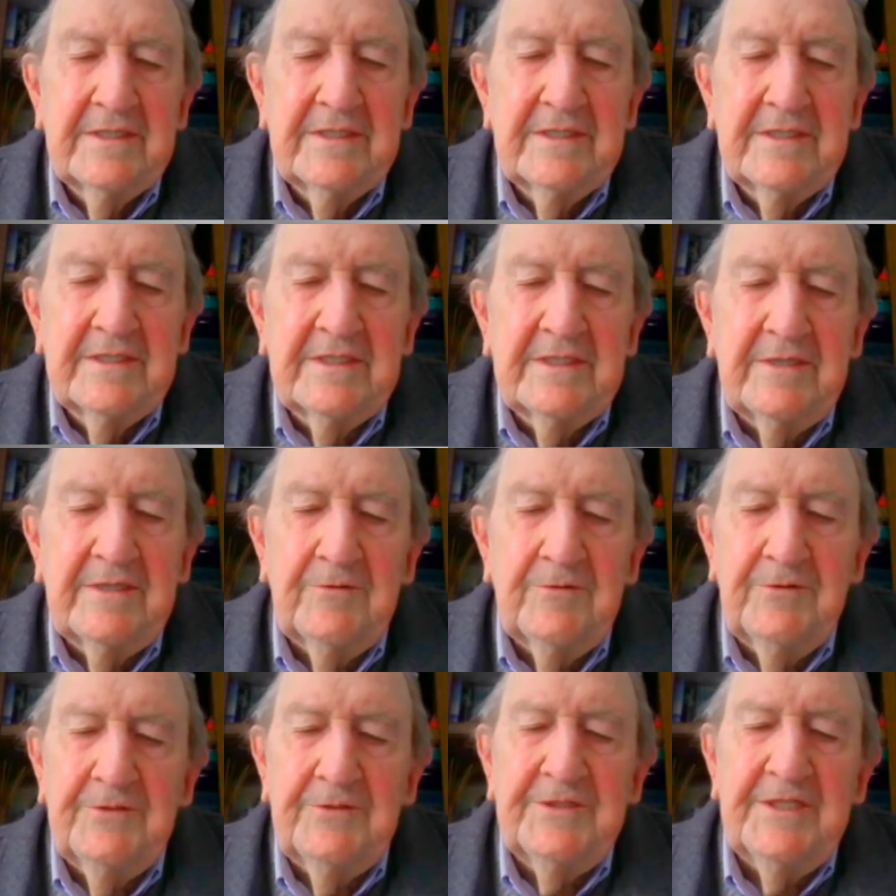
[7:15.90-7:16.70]
que
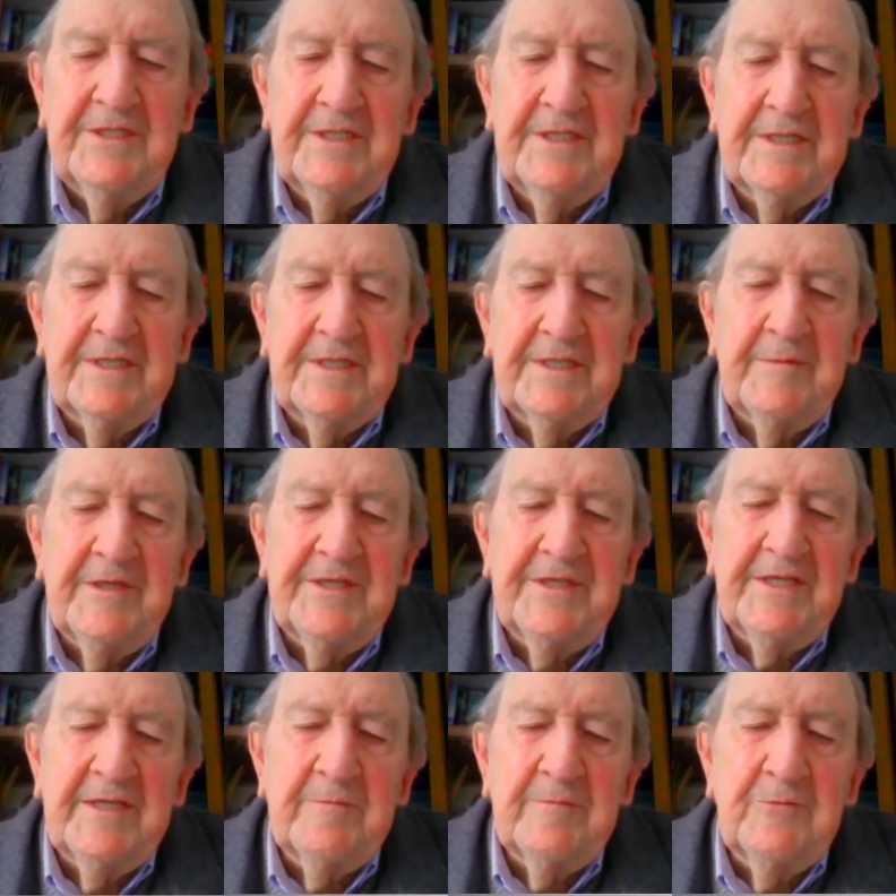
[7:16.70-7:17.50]
uno tiene que
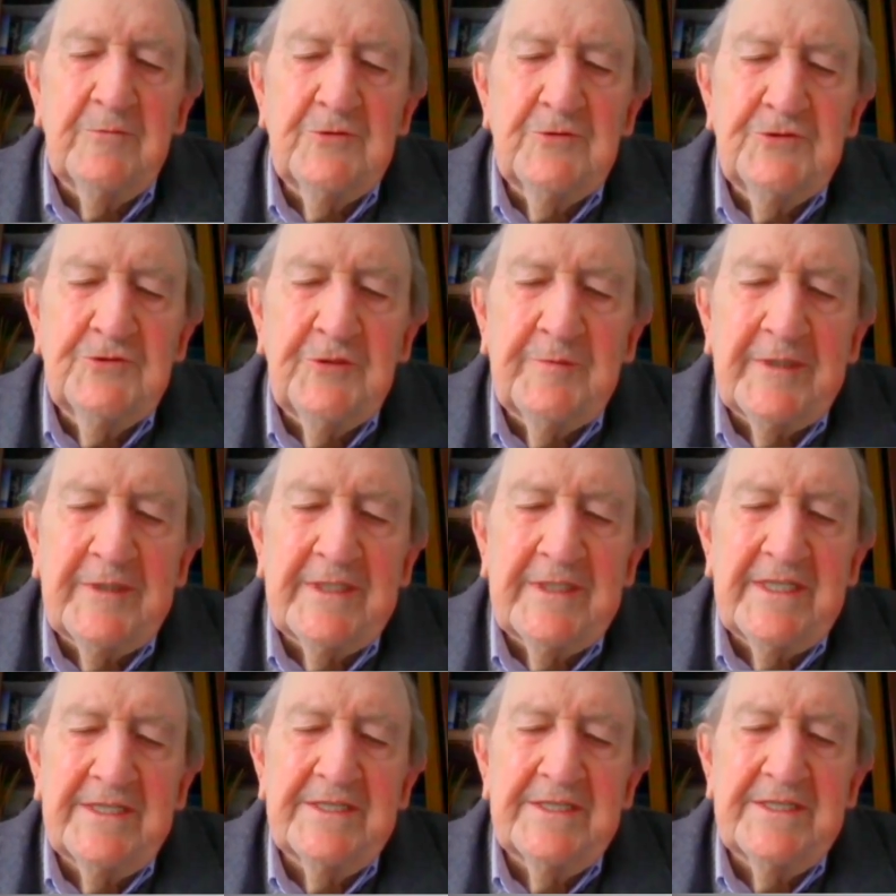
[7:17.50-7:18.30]
meditar mucho
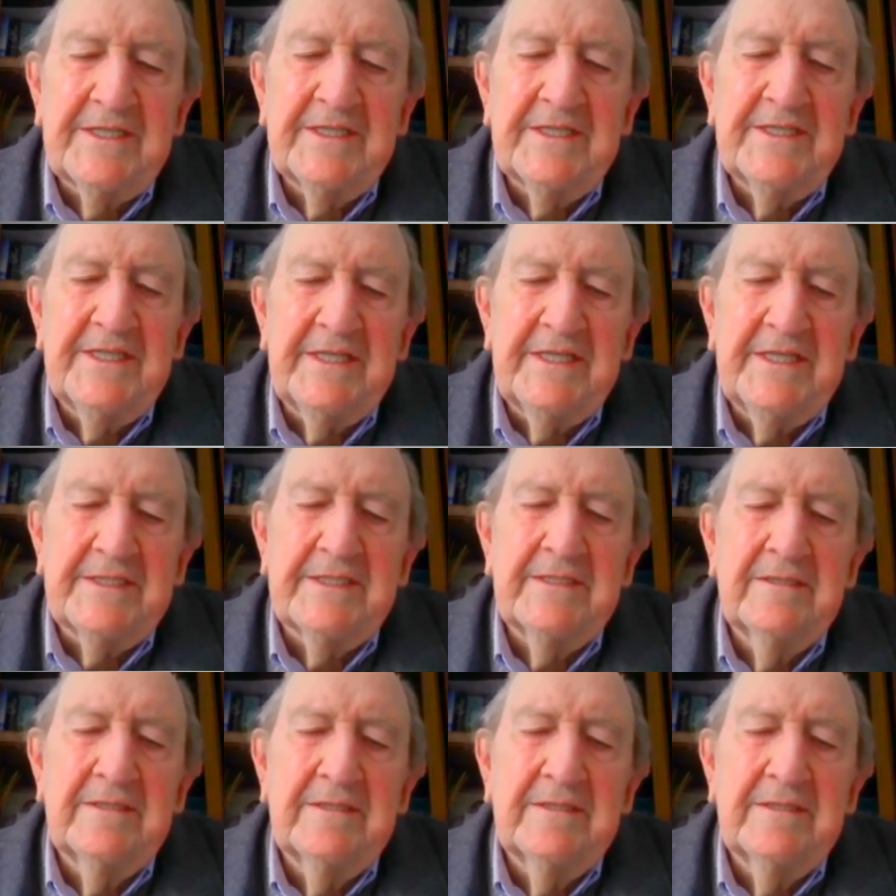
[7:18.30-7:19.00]
para entender.